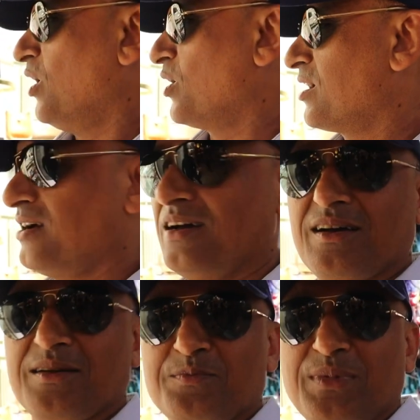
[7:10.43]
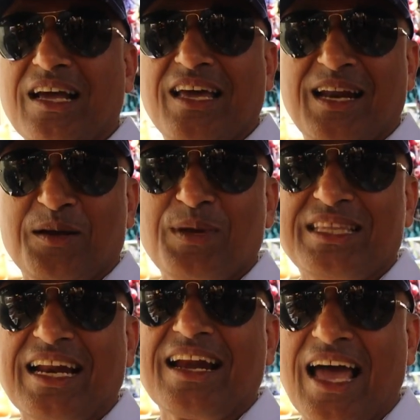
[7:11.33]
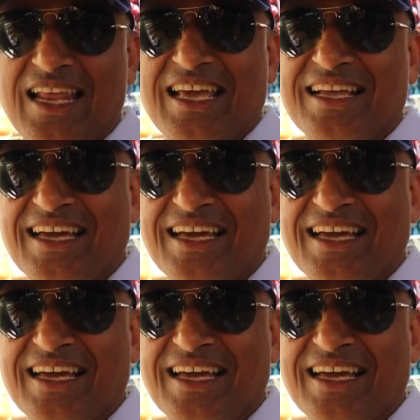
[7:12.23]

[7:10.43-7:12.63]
और मेरा ख्याल है बेहतर है ना ही लिया